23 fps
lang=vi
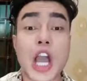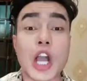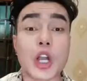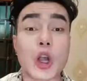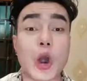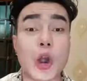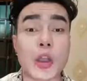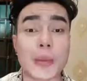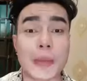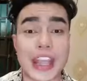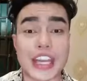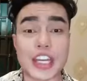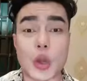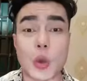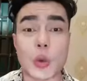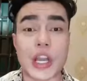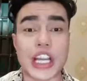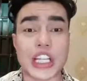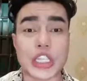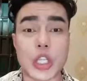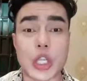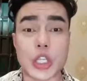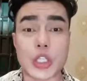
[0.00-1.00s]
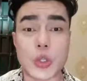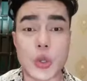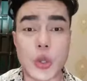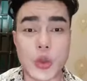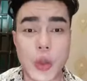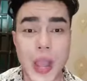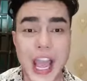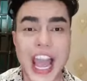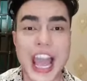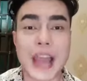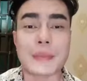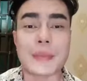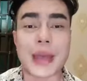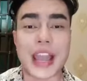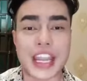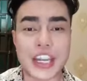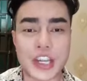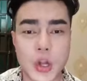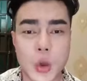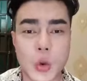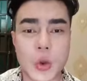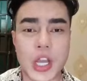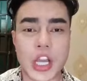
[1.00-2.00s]
coi bảy nụ cười xuân vui quá hả
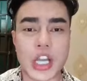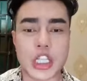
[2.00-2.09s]
bảy nụ